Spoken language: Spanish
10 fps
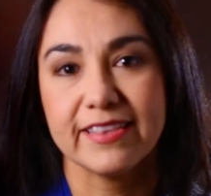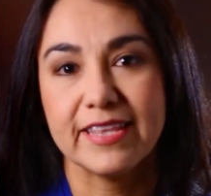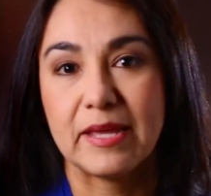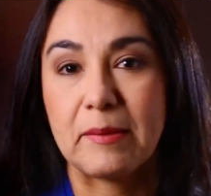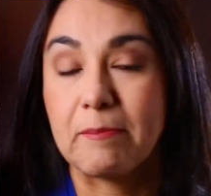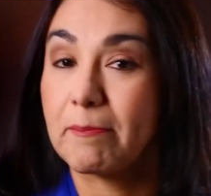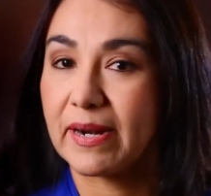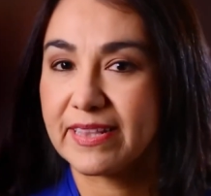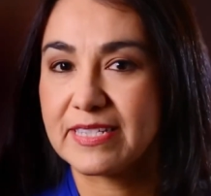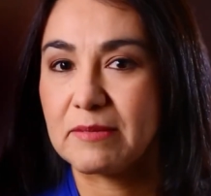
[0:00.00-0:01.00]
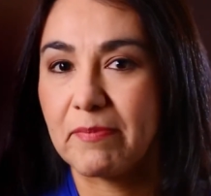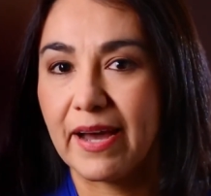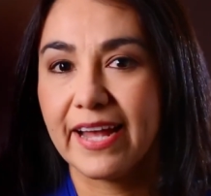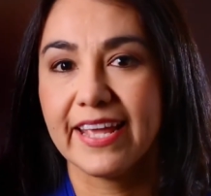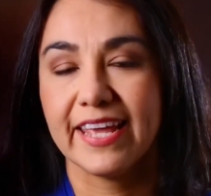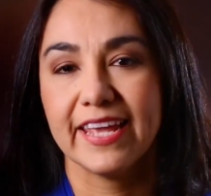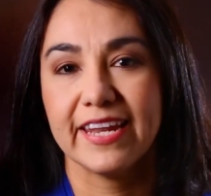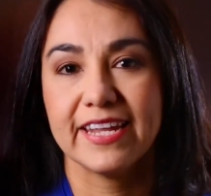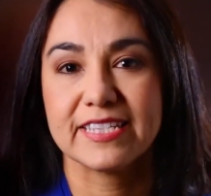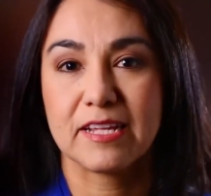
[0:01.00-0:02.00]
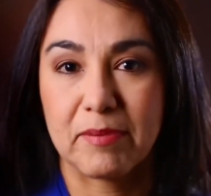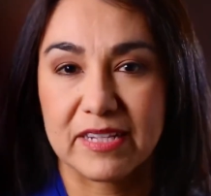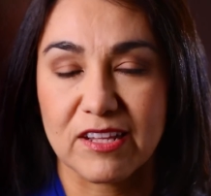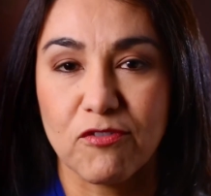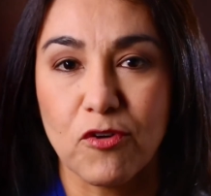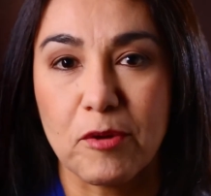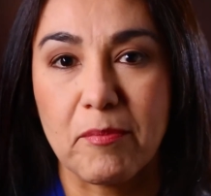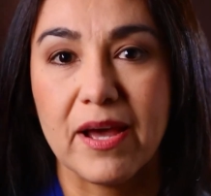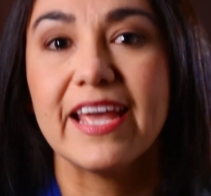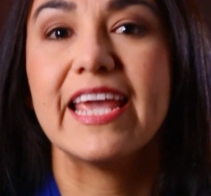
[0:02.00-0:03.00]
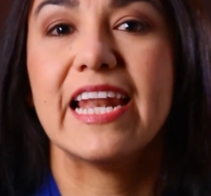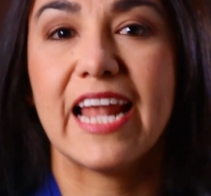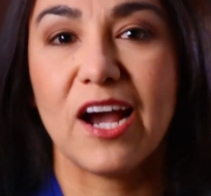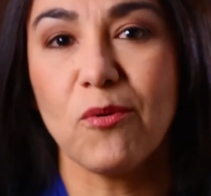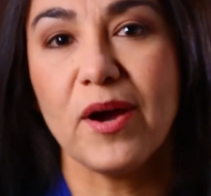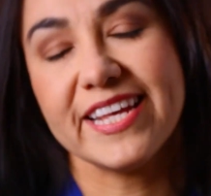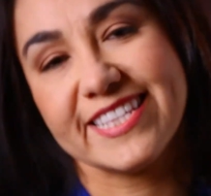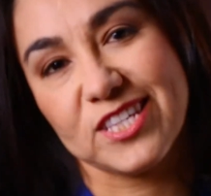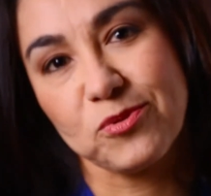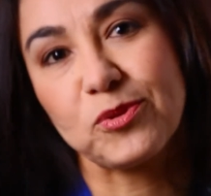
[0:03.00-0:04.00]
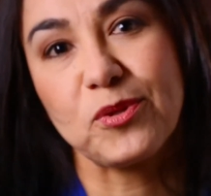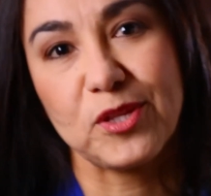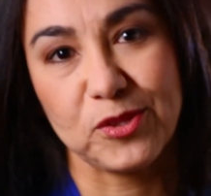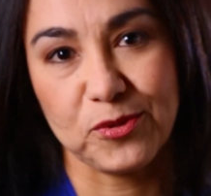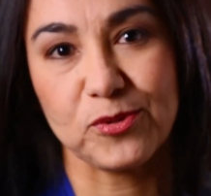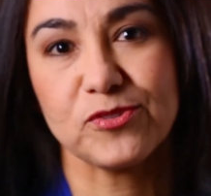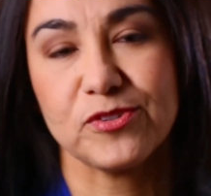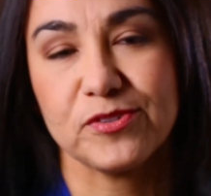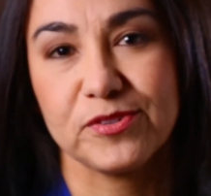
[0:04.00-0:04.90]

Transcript: de participar en esta plataforma. El agua es asunto de todos.